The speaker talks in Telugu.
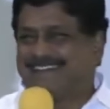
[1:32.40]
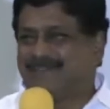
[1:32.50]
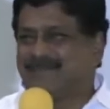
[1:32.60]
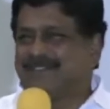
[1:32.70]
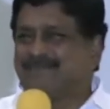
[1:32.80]

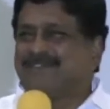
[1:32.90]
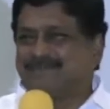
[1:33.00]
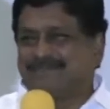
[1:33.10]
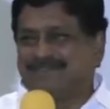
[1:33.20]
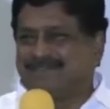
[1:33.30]
చెప్పు చెప్పు
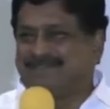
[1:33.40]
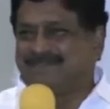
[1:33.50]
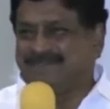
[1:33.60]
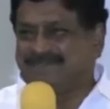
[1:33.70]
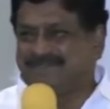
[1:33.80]
చెప్పు
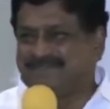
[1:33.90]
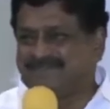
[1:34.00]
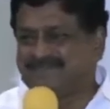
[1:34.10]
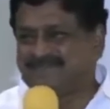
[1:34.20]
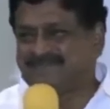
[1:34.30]

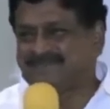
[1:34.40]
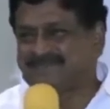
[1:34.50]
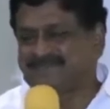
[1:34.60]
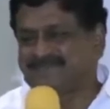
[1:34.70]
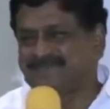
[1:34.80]

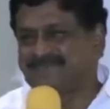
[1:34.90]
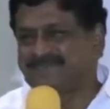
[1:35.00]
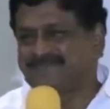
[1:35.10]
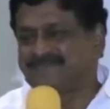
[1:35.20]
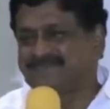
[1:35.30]
ఇప్పుడు మూడు
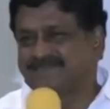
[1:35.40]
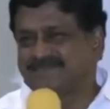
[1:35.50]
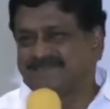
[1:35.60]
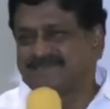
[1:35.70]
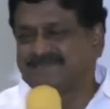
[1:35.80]
వందల డెబ్బై
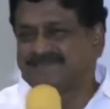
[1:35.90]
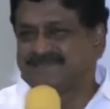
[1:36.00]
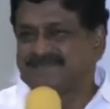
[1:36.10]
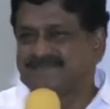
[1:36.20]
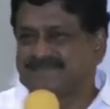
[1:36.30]

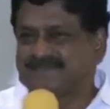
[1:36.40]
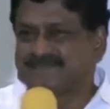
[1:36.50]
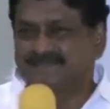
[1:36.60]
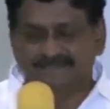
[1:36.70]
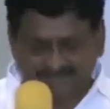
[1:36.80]
కోట్లు
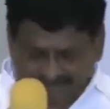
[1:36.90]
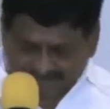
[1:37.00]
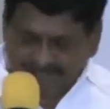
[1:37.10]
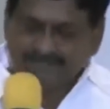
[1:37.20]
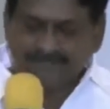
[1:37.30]

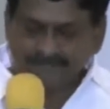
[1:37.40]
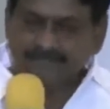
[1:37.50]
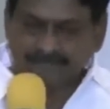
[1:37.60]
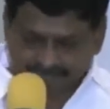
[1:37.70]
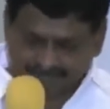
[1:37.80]
పేమెంట్
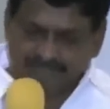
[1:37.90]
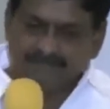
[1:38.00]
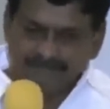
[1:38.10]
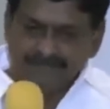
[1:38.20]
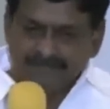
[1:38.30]
అయింది కదా
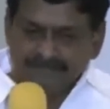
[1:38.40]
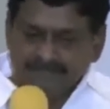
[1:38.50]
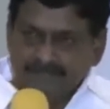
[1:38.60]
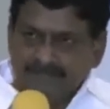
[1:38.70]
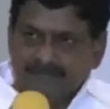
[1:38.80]
దాని
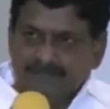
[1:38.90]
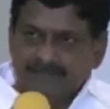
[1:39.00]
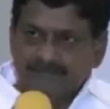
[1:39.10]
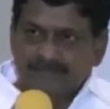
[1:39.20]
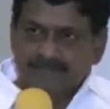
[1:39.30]
బ్రేకప్ ఏమైనా
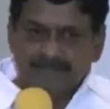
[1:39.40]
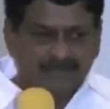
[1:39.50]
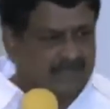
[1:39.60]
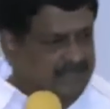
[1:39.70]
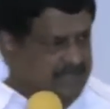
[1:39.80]

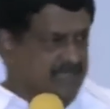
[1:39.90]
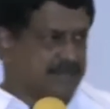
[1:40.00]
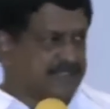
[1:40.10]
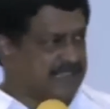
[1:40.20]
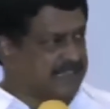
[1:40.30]
ఇవ్వగలుగుతారా
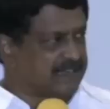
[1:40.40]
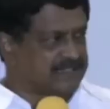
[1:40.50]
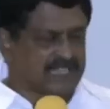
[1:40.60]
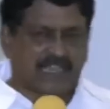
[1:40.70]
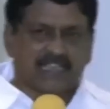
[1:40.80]
మన దగ్గర
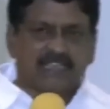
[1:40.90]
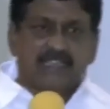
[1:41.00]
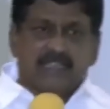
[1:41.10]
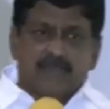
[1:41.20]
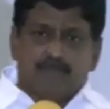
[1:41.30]
చాలా
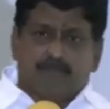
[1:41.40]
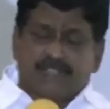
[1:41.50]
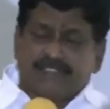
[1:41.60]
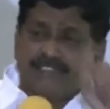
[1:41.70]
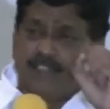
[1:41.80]

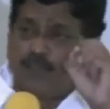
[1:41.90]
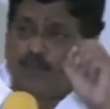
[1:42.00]
ప్రతి